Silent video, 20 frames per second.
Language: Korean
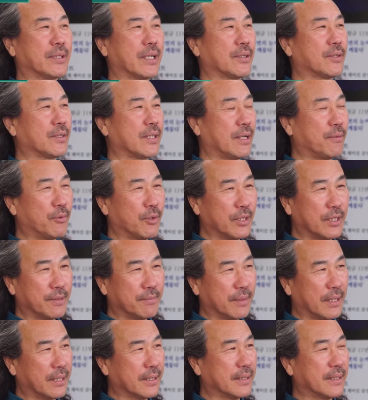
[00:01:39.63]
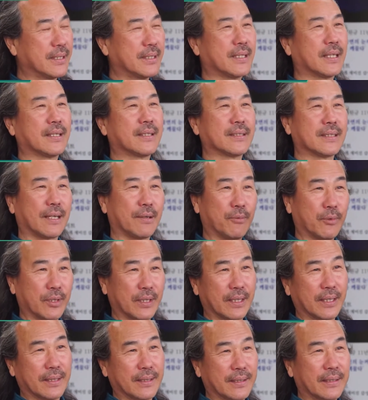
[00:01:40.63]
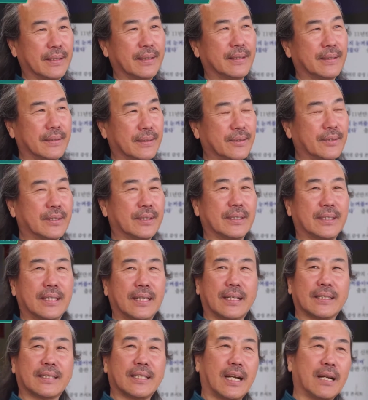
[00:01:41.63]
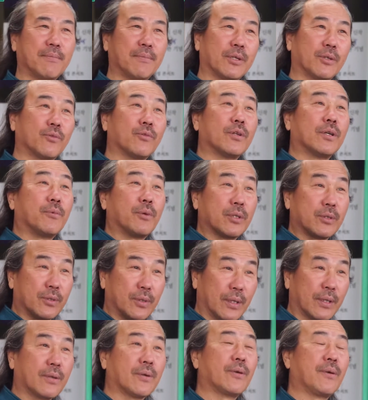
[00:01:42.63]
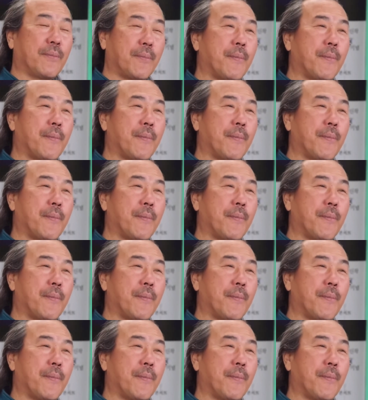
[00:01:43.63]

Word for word: 백운산도 잘 보이지만 진산이 더 잘 보이는 또 지난 삶을 둘러볼 수도 있고